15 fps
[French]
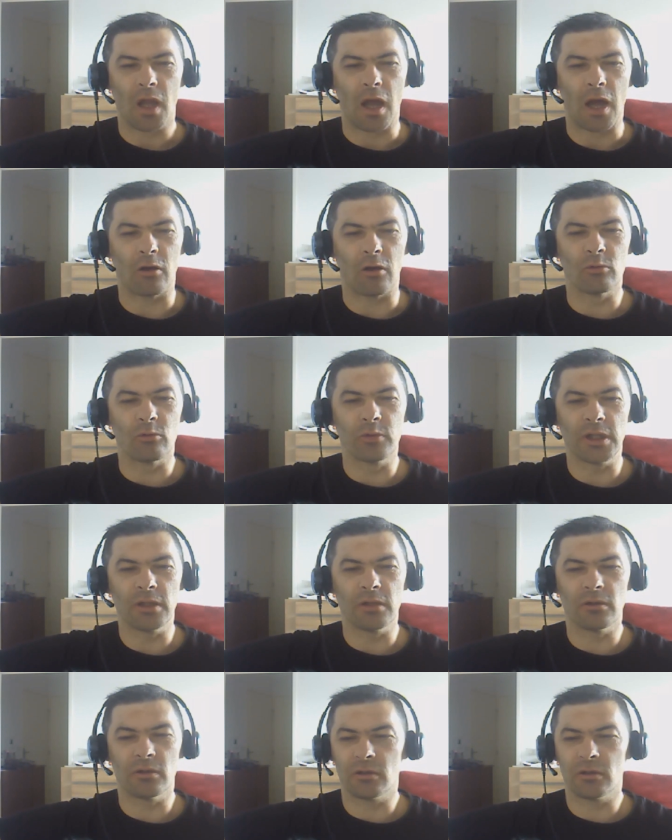Alors oui,
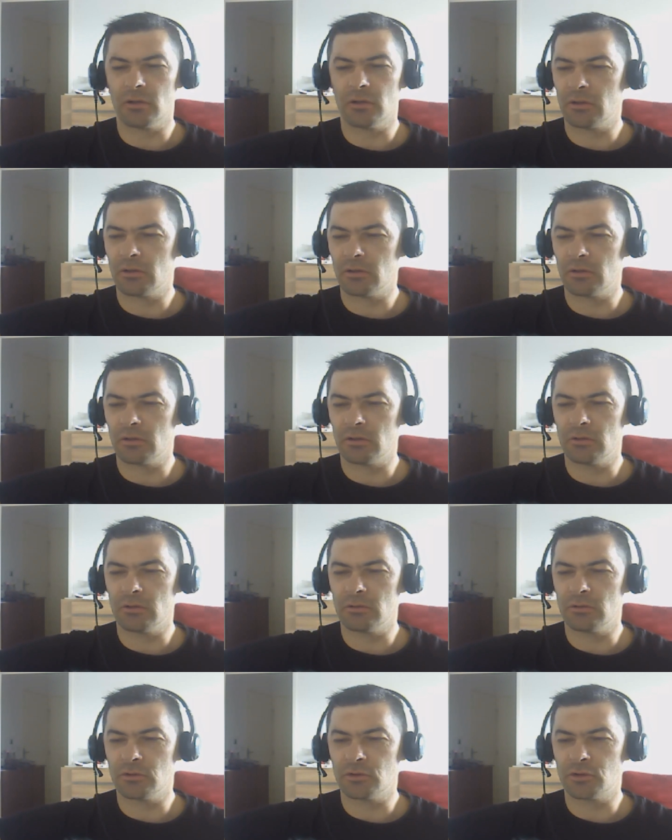
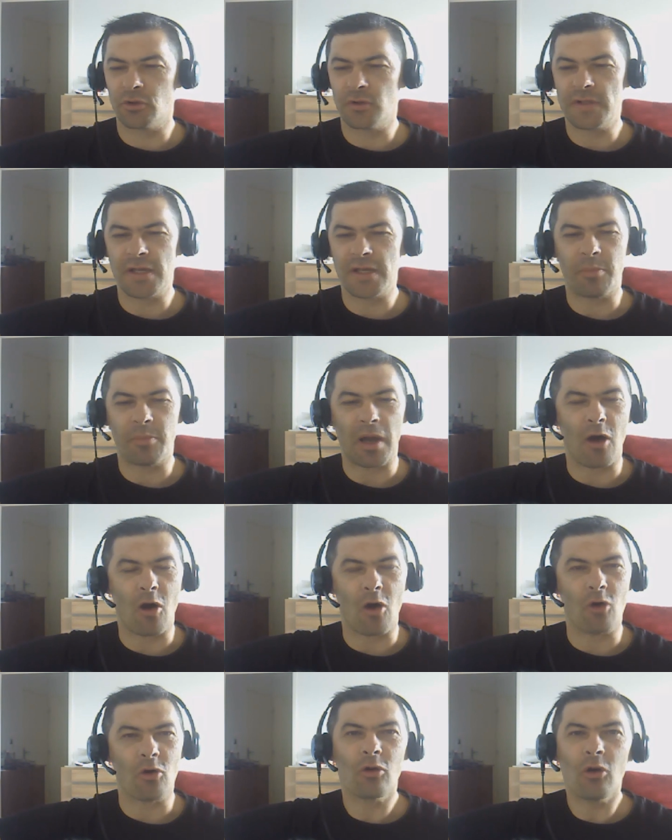euh, je ne sais pas
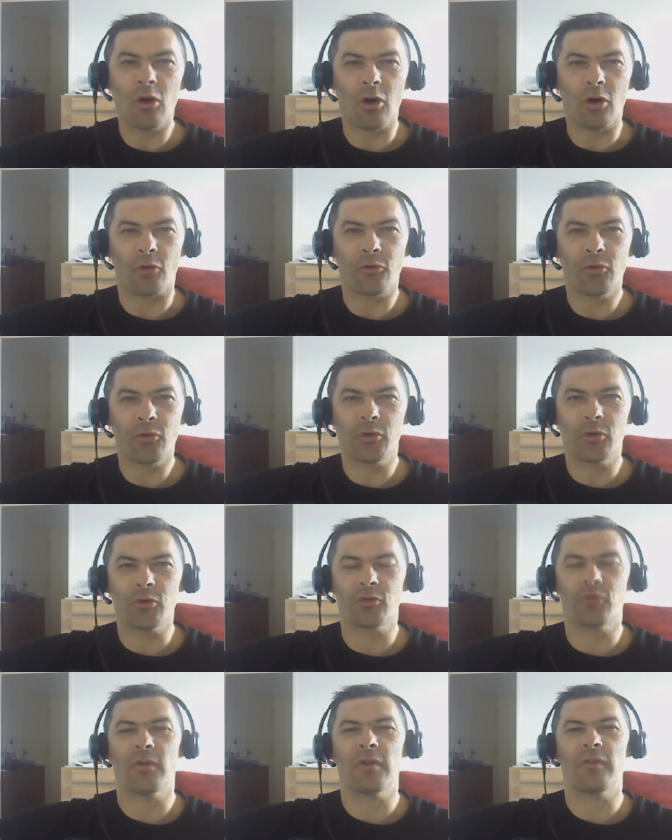encore ce que
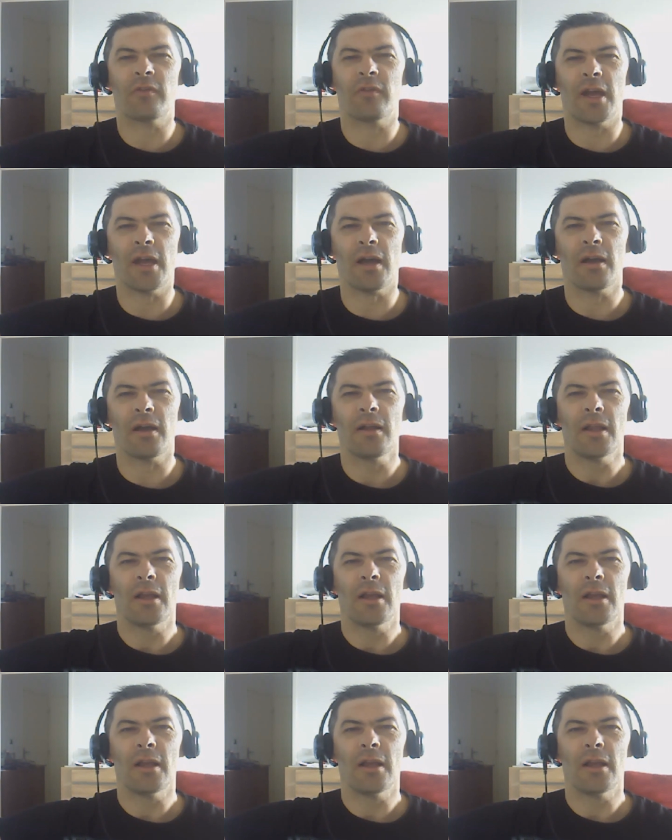je vais faire.